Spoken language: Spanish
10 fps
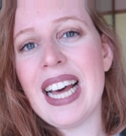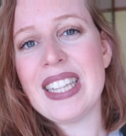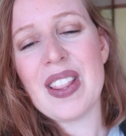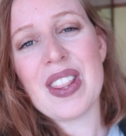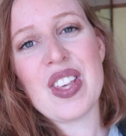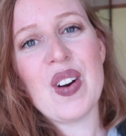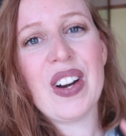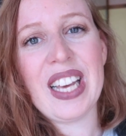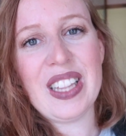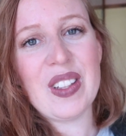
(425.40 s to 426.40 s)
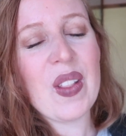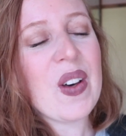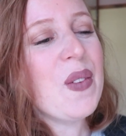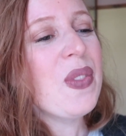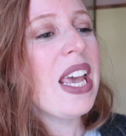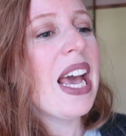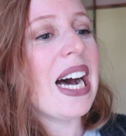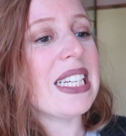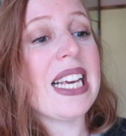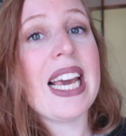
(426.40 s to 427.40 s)
la atención y todo.
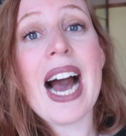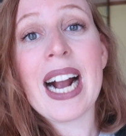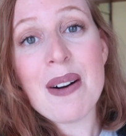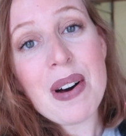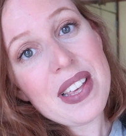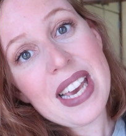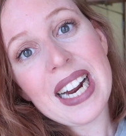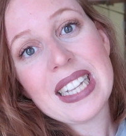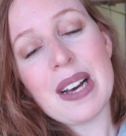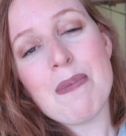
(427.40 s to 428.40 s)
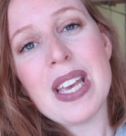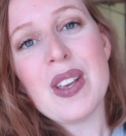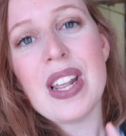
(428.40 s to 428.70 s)
Así que acaba de llegar también,